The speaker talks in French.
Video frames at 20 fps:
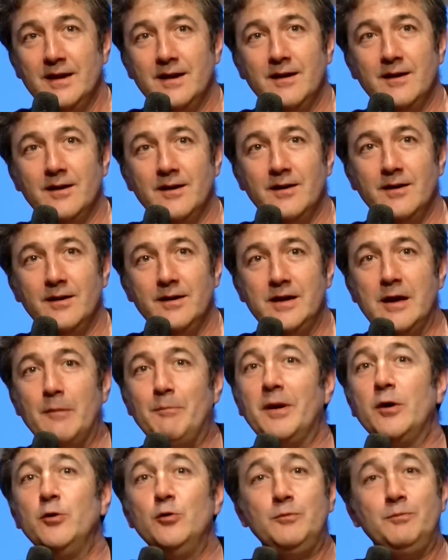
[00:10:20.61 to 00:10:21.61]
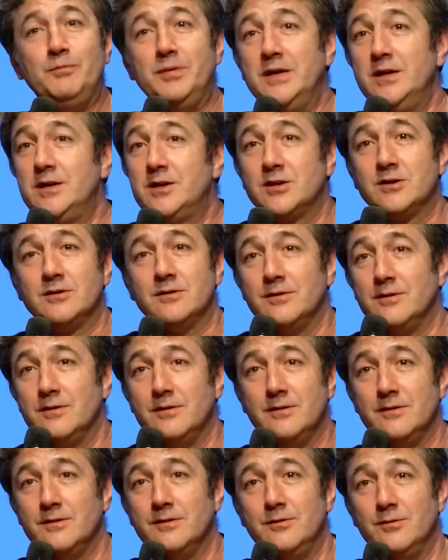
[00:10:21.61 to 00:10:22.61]
Euh, il n'y a pas eu de pitch,
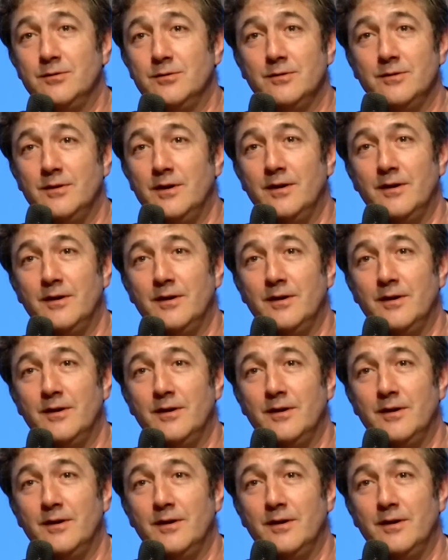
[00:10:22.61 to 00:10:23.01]
euh, de,